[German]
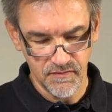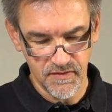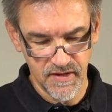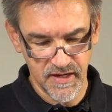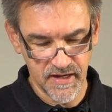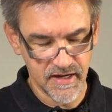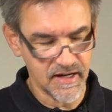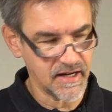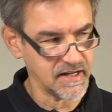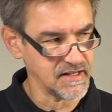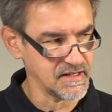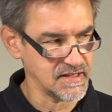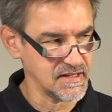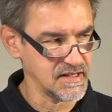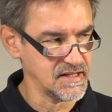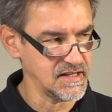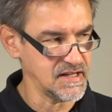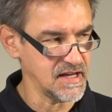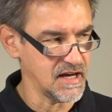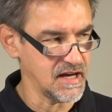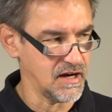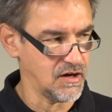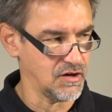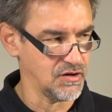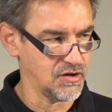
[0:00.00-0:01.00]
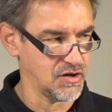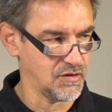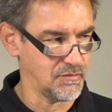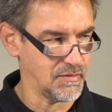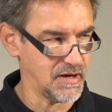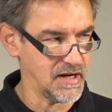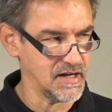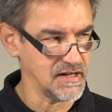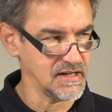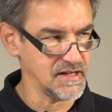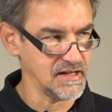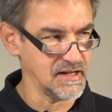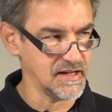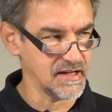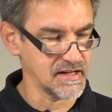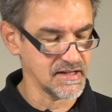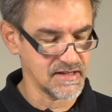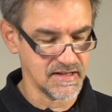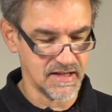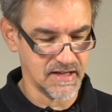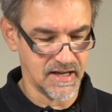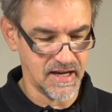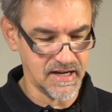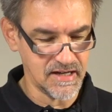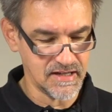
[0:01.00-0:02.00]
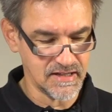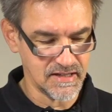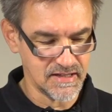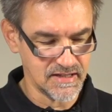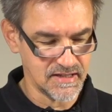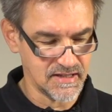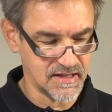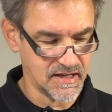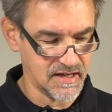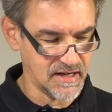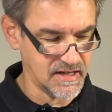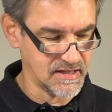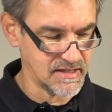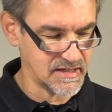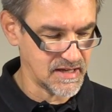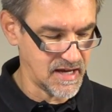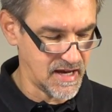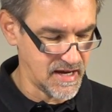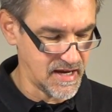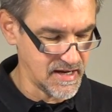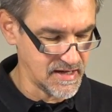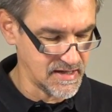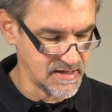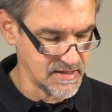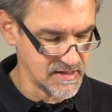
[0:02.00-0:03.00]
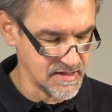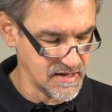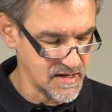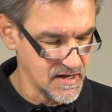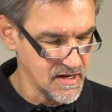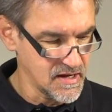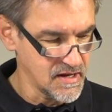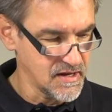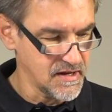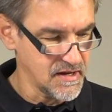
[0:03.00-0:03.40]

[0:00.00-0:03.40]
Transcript: der kann sich hier auch nochmal die links-rechts Drehzeichen